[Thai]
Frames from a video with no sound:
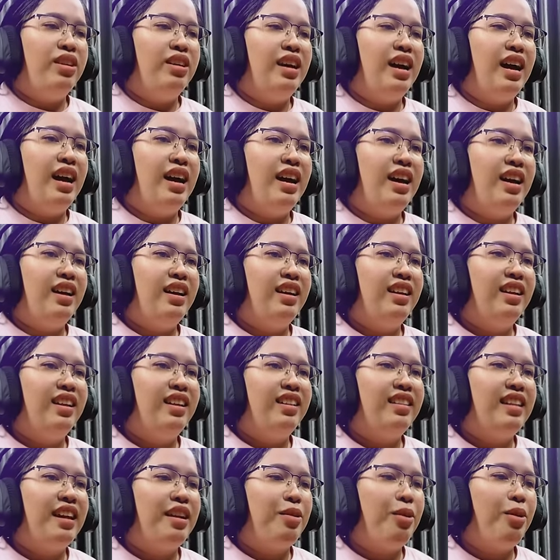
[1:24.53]
เหนือ
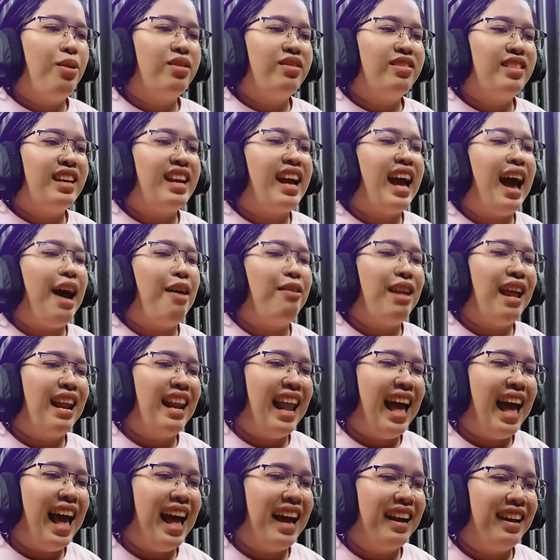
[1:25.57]
นรกสีขาวด้าน
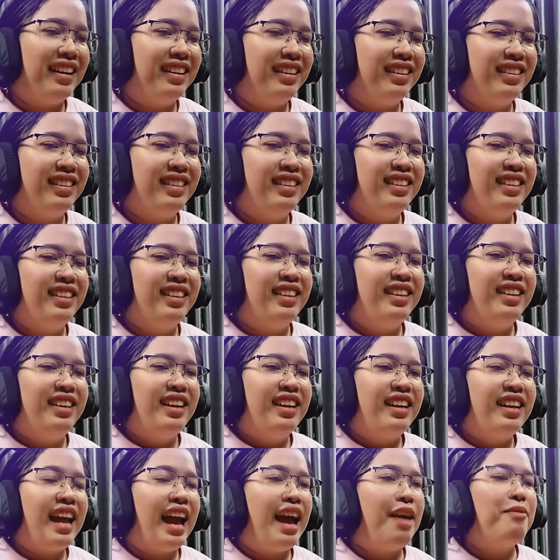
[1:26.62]
ล่าง
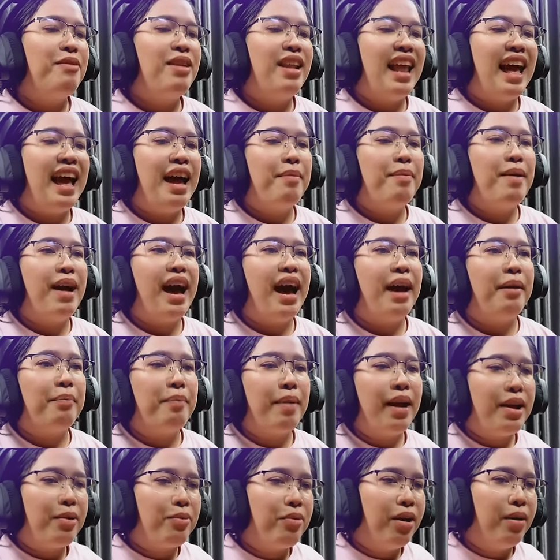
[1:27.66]
การเวลาผ่าน
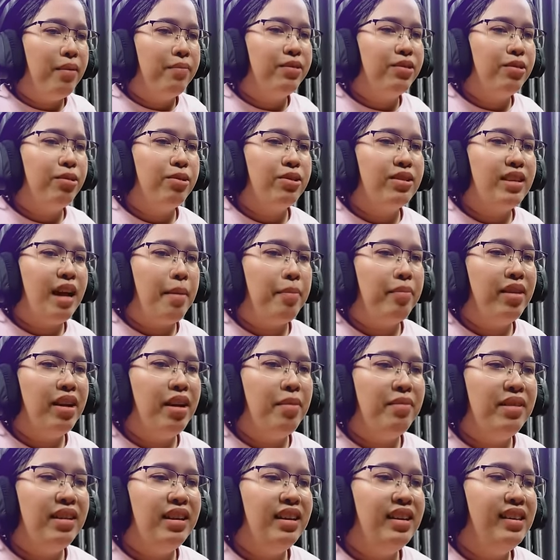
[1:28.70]
ไปความทรงจำ
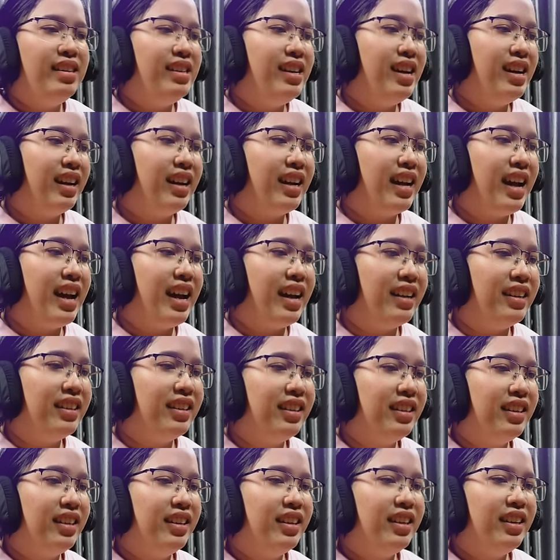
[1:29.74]
เริ่มลืนเลือนค่ะ
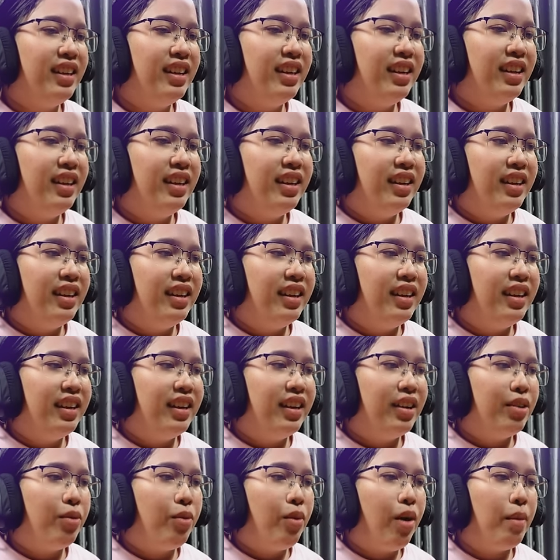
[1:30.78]

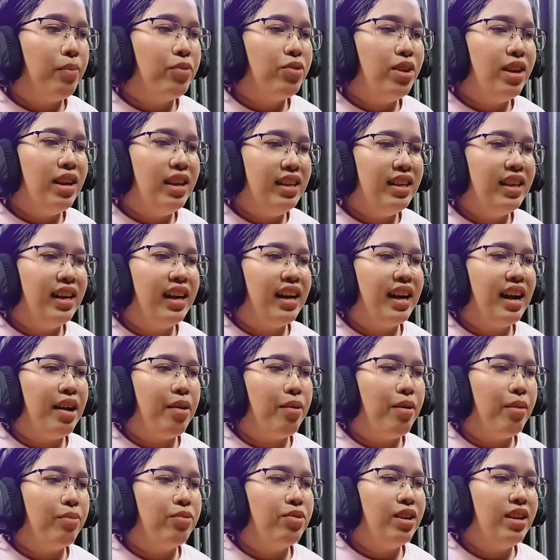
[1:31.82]
ความช่วยเหลือ
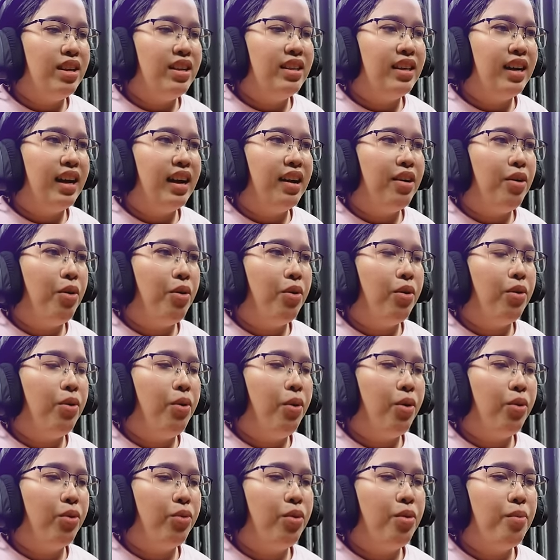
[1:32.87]
ของ
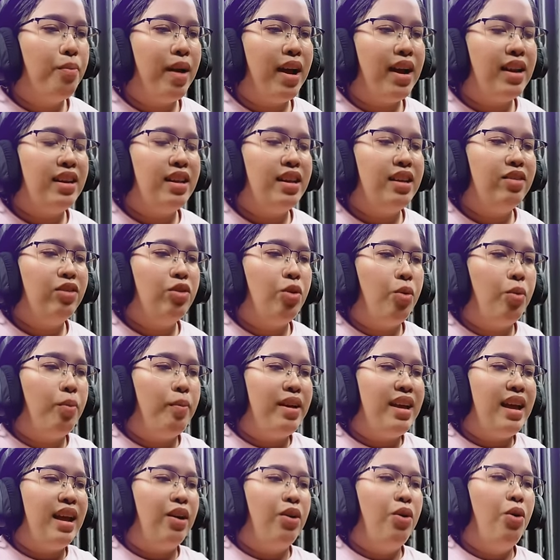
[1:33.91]
คนรุ่นใหม่ที่ส่ง
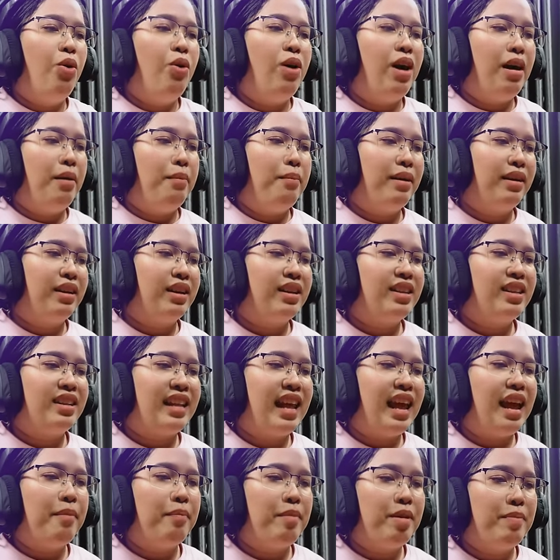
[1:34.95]
มายังโลกอ่ะมันก็จะ
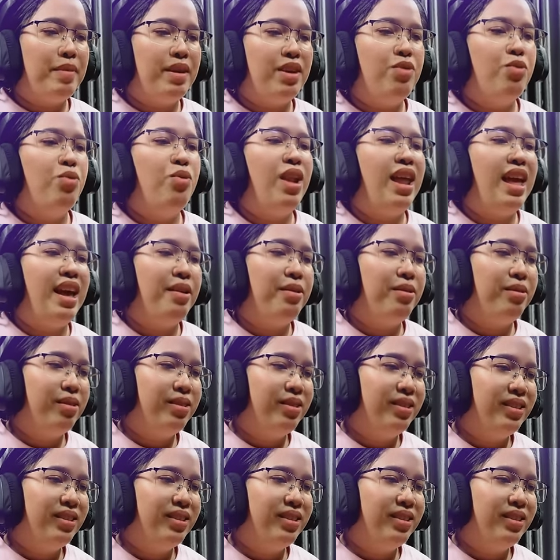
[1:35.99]
แทบไม่มีอยู่แล้ว